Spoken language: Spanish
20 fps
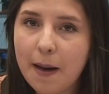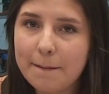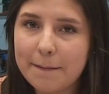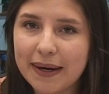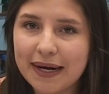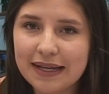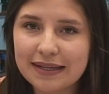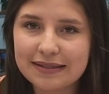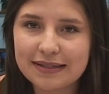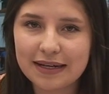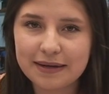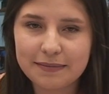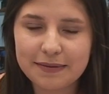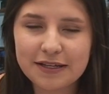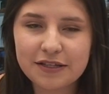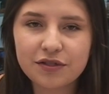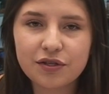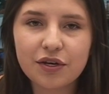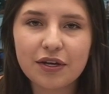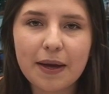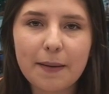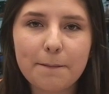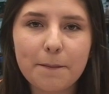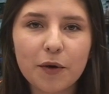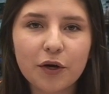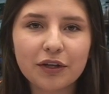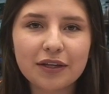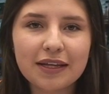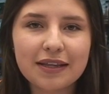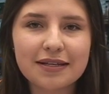para el servicio y
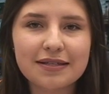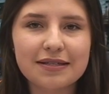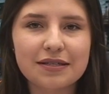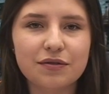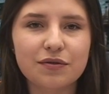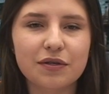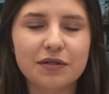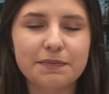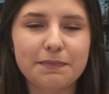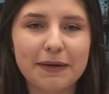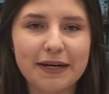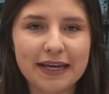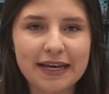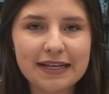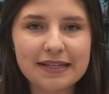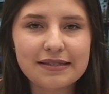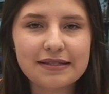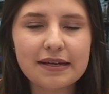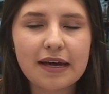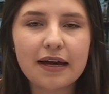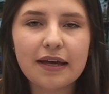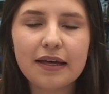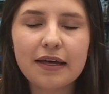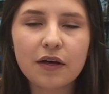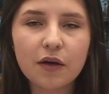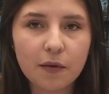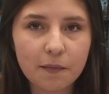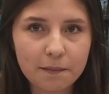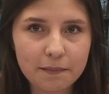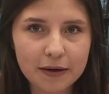aporte desde su experiencia y
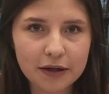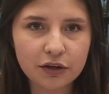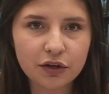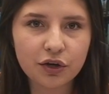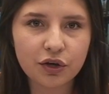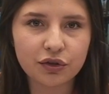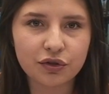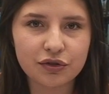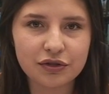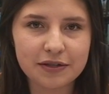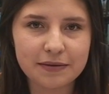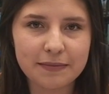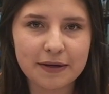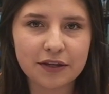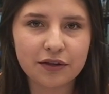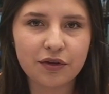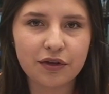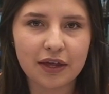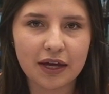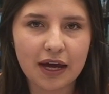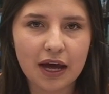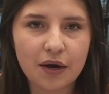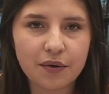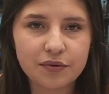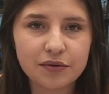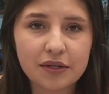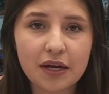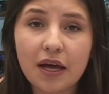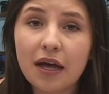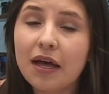con pleno conocimiento de
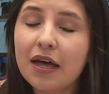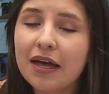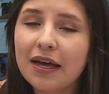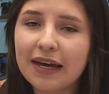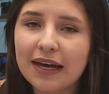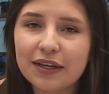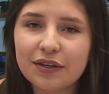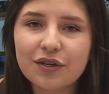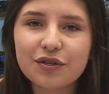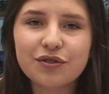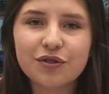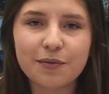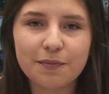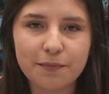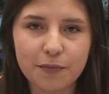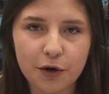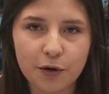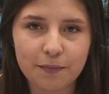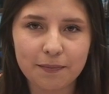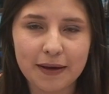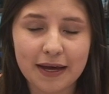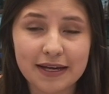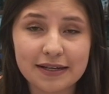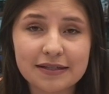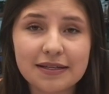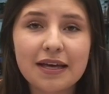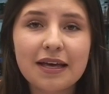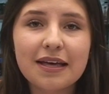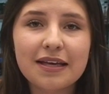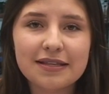causa que no son propias,